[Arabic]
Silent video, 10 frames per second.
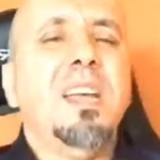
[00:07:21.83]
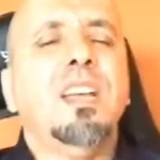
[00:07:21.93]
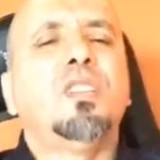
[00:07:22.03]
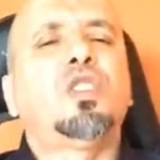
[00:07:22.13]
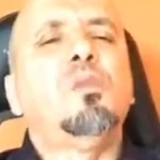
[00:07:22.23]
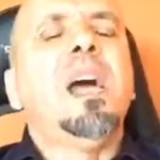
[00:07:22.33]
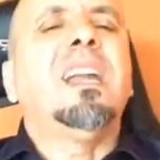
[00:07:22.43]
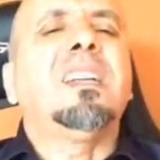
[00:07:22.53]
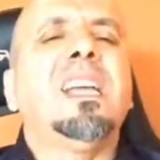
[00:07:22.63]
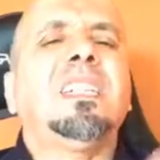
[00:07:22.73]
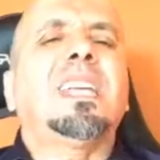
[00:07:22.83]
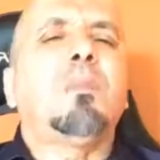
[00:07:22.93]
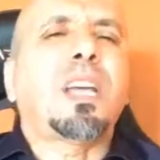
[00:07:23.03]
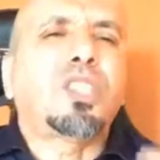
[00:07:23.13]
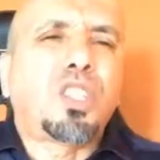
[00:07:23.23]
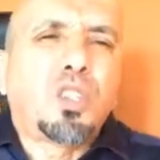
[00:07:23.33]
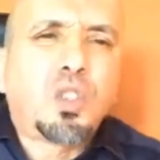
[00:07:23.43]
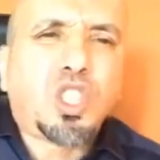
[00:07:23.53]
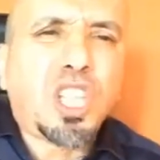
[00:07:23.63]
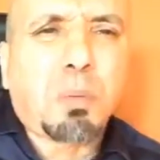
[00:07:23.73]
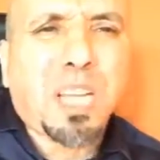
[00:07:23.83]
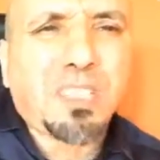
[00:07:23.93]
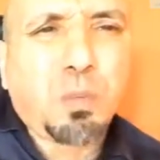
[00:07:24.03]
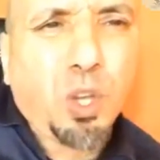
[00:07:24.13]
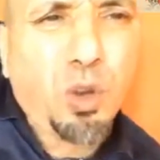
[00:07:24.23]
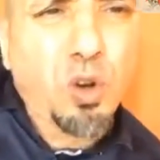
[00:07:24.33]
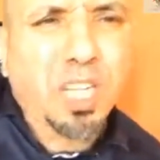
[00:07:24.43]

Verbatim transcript: نتوما على هذا الحساب كتشدوا الشعب كتبيعوه